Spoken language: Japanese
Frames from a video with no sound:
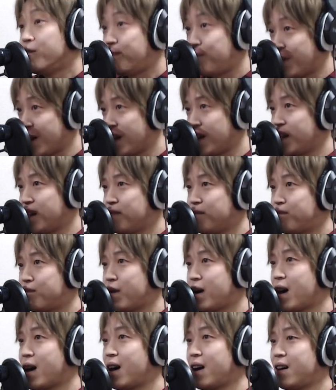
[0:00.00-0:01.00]

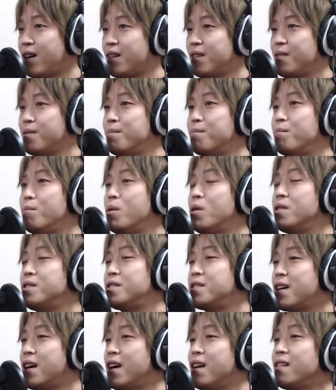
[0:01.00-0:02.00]

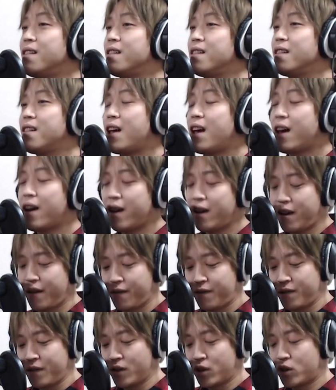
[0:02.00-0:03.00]
ビーバーモダ
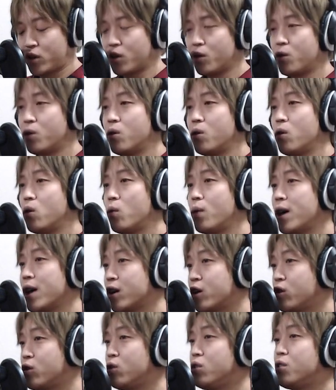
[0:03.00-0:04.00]
ンライフ今日は
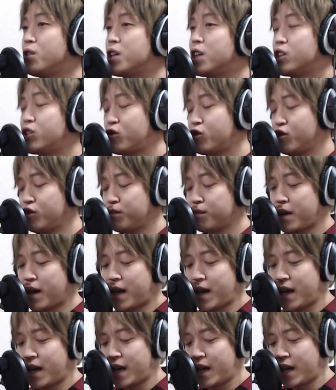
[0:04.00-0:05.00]

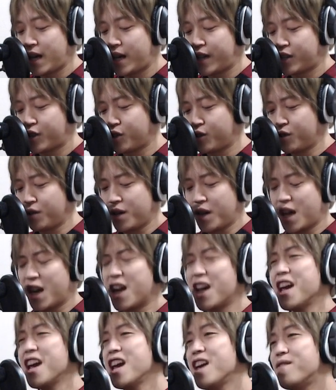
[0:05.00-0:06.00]
クリスマス
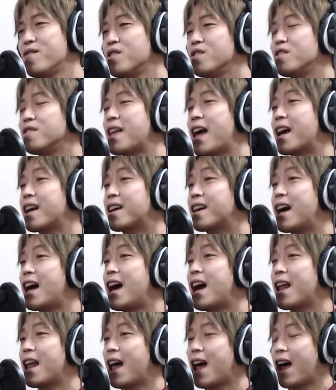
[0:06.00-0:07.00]
イブだ
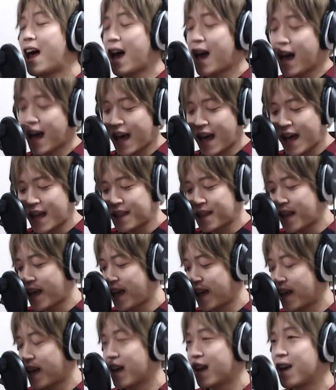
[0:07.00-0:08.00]
から
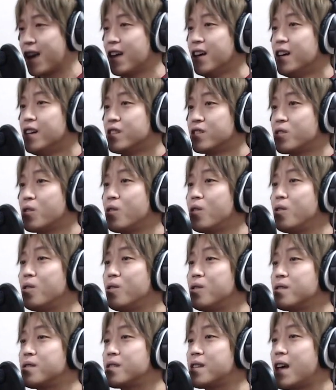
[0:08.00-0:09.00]
ね
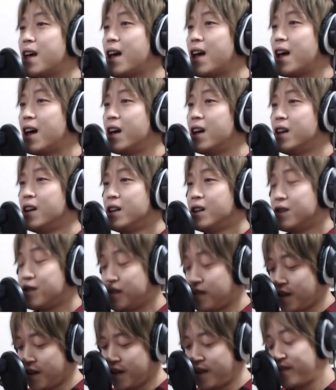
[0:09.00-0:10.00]
そうさ
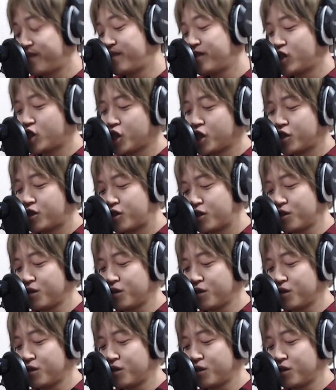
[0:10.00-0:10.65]
前日